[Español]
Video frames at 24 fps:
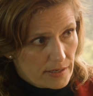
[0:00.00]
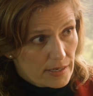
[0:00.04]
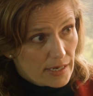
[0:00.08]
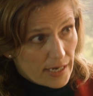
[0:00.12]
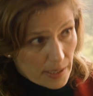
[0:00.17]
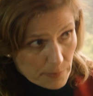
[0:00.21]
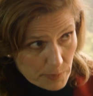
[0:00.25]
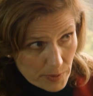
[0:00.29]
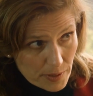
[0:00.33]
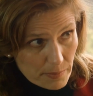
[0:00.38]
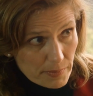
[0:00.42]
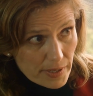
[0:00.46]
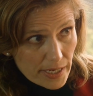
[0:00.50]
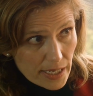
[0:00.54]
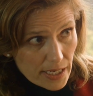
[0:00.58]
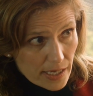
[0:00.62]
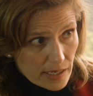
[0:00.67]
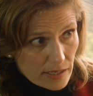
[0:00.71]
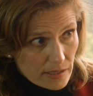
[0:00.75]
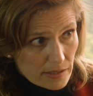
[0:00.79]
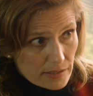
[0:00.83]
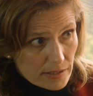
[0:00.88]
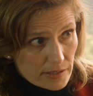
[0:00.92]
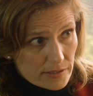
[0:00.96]
La
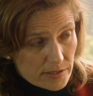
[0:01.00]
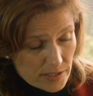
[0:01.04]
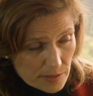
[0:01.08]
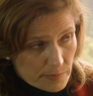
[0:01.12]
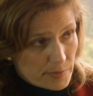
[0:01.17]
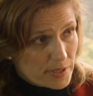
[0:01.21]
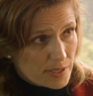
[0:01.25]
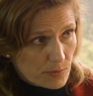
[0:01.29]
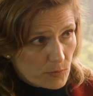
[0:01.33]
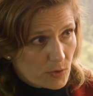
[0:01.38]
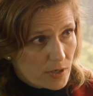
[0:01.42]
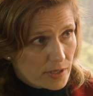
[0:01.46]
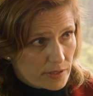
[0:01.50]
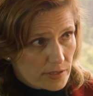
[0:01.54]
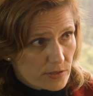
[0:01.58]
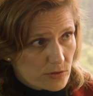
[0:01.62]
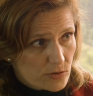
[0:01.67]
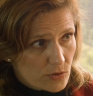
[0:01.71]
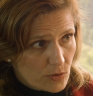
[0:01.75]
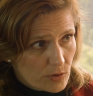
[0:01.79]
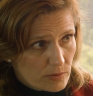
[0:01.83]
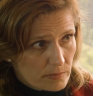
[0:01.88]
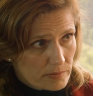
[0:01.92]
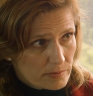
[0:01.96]
primera, y sí me llamó la
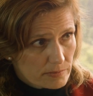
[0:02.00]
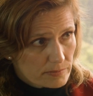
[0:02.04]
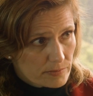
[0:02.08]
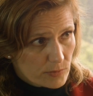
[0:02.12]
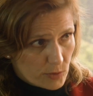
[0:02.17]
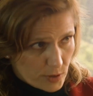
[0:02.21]
atención,